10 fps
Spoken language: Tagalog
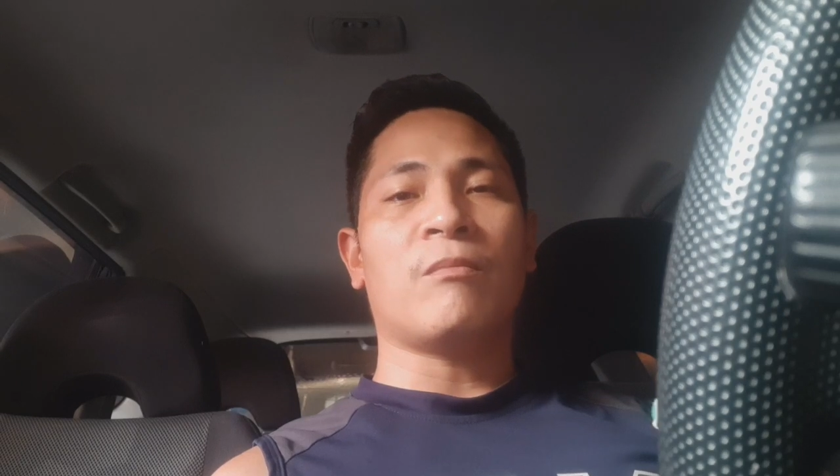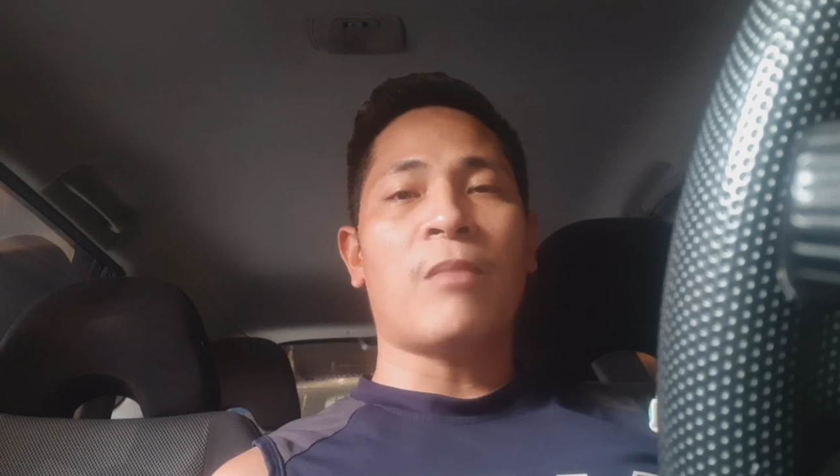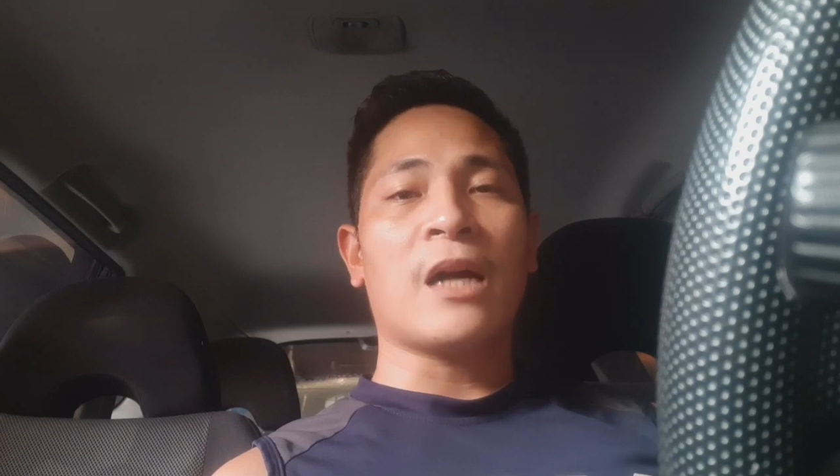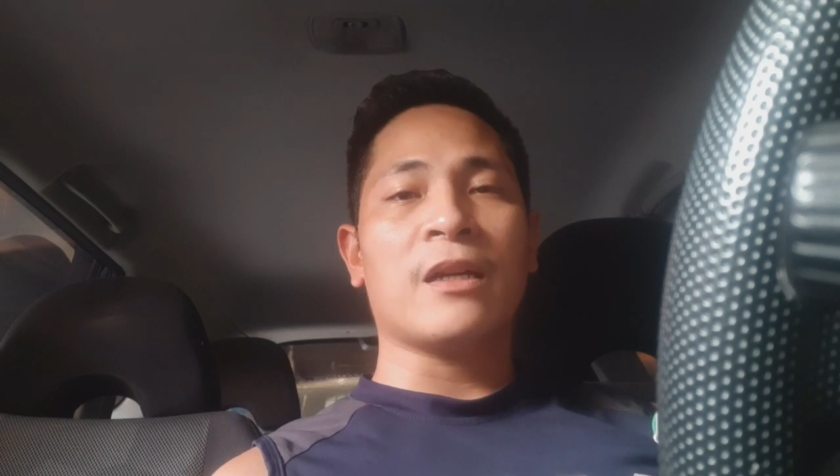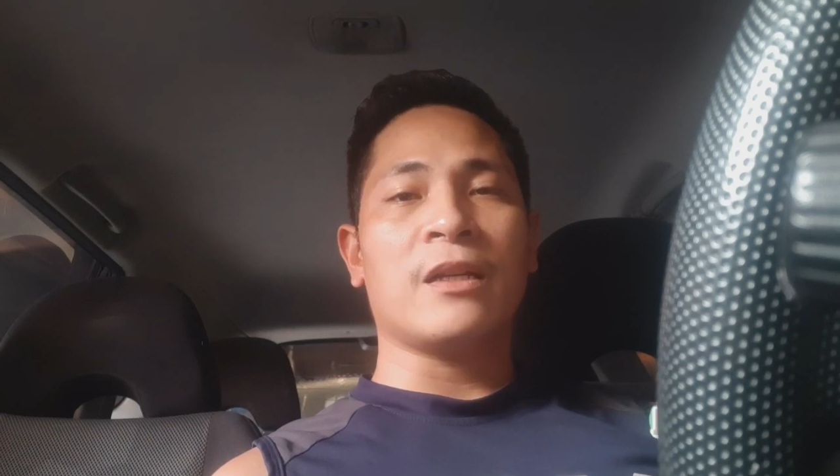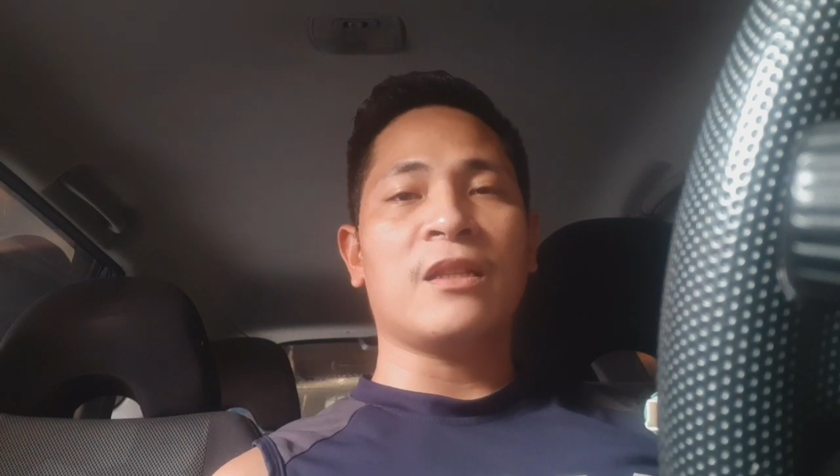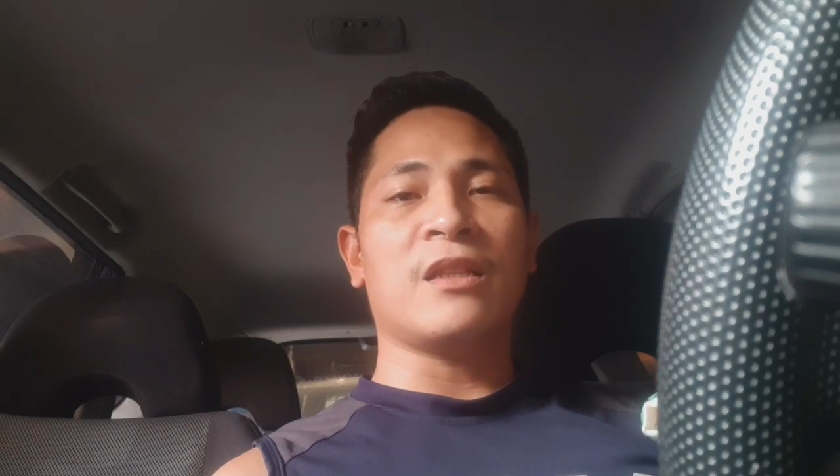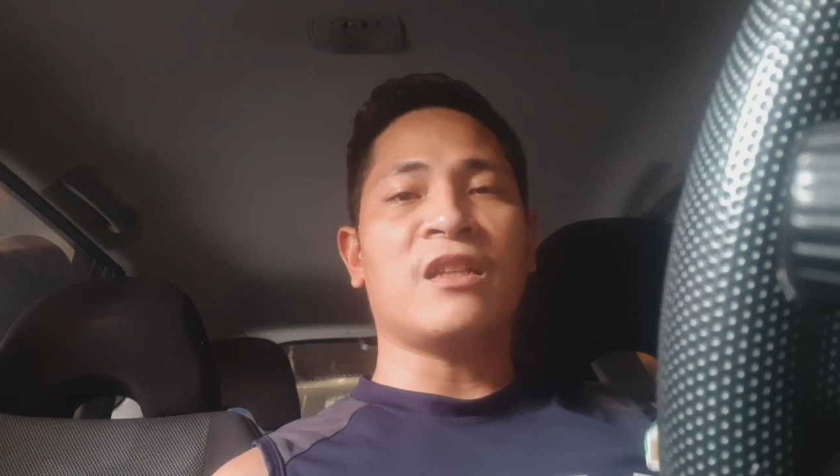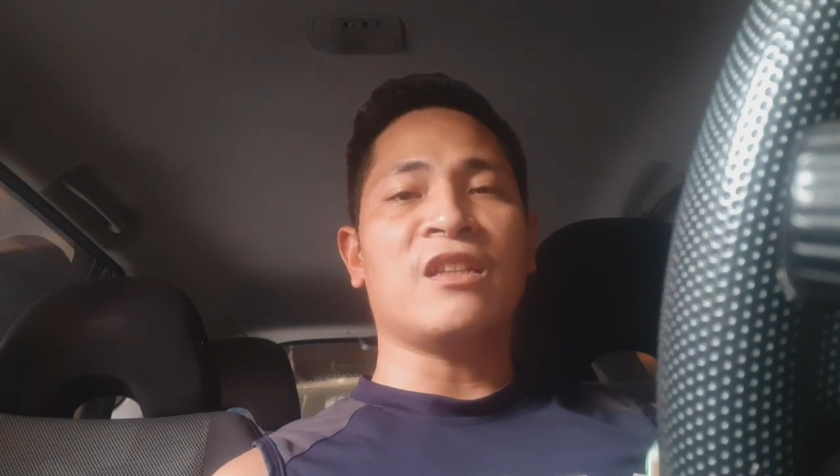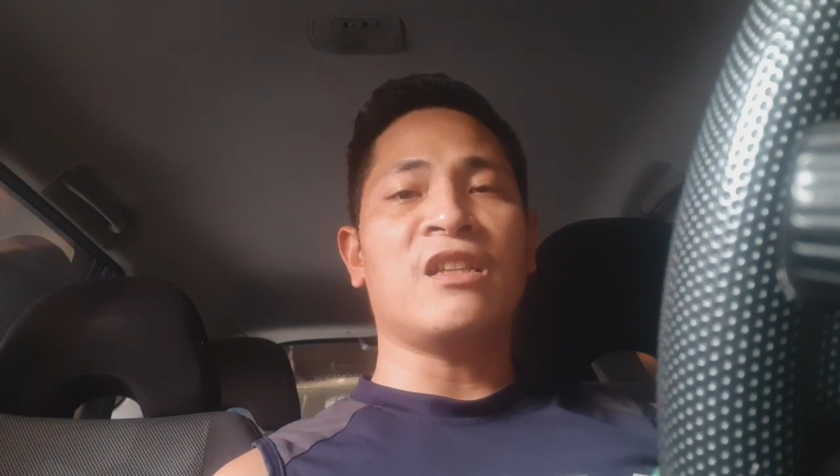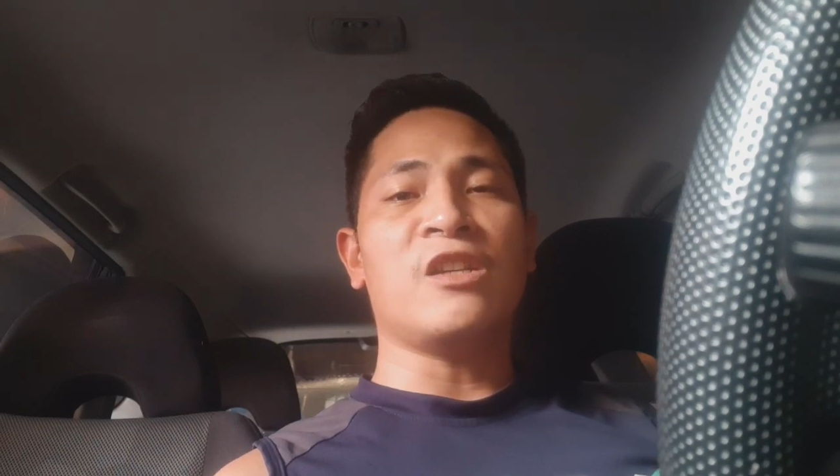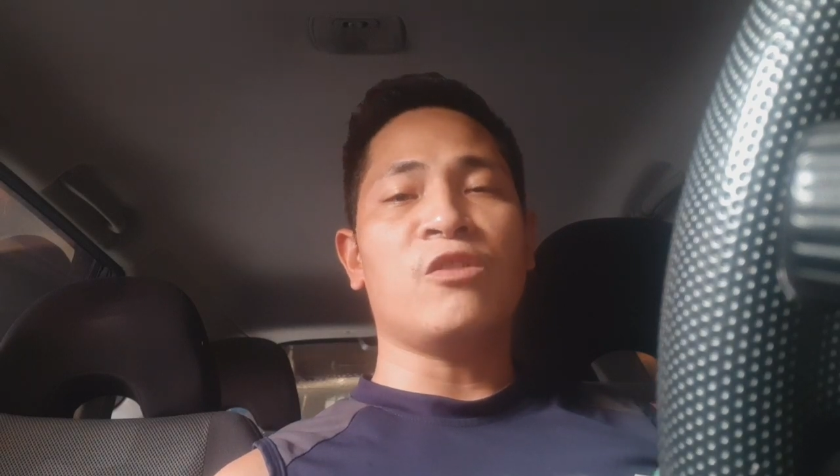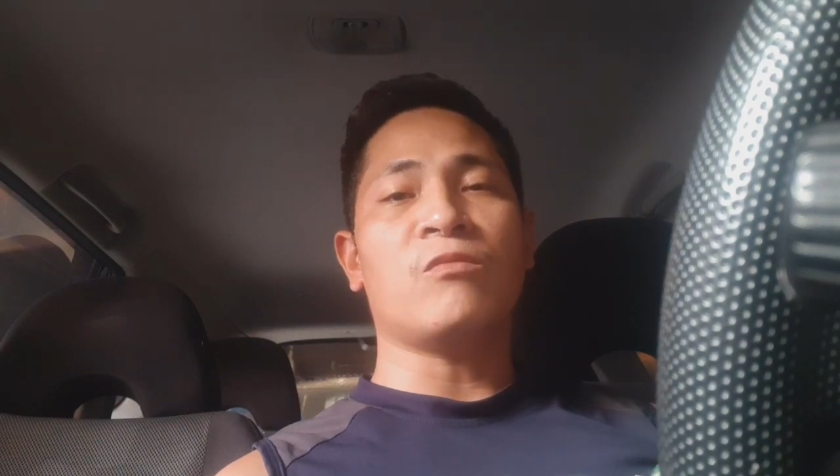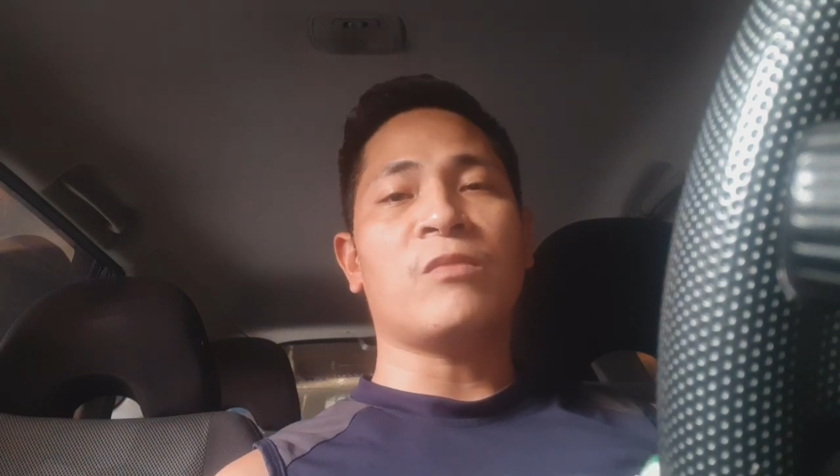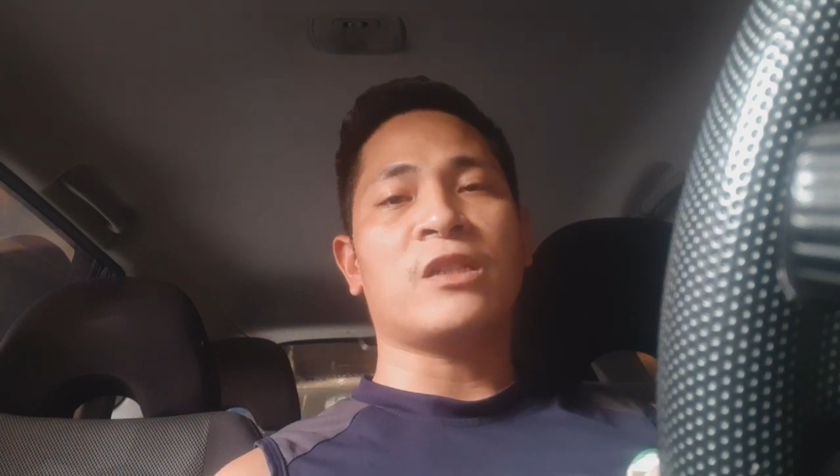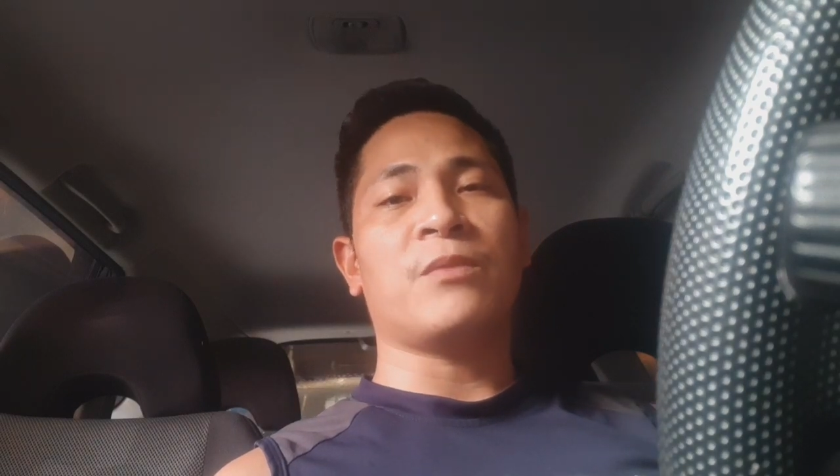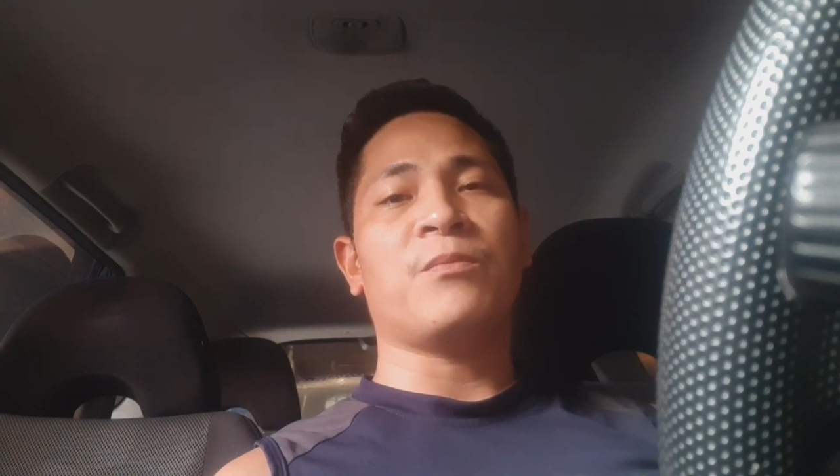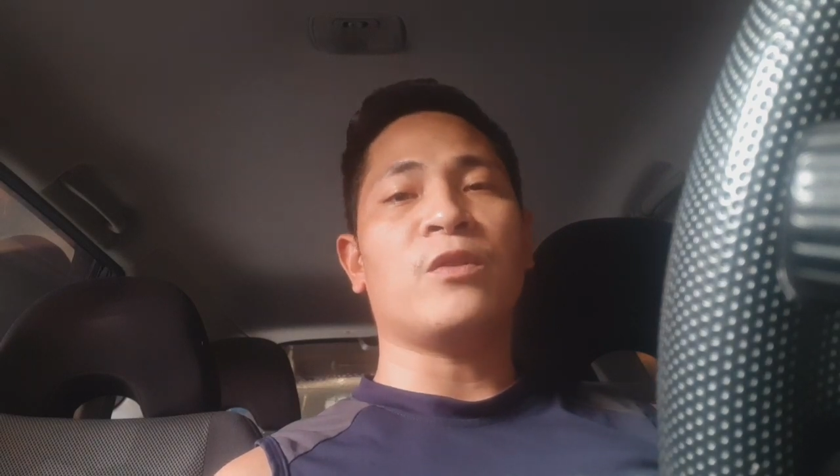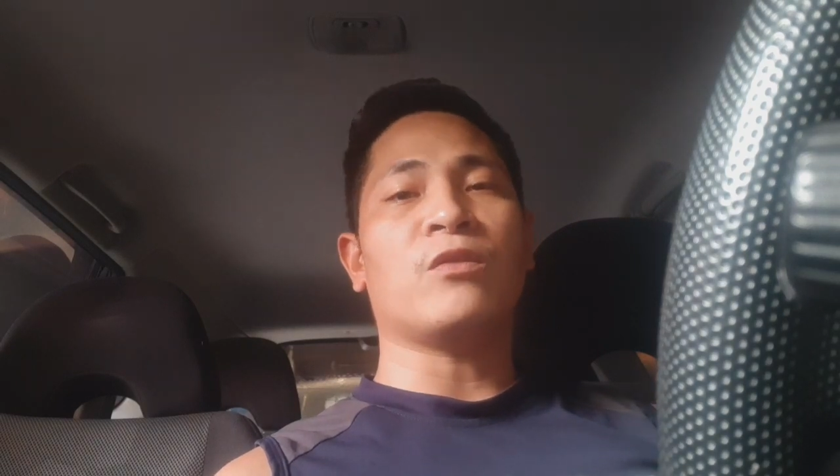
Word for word: bakit hindi nyo ma-ship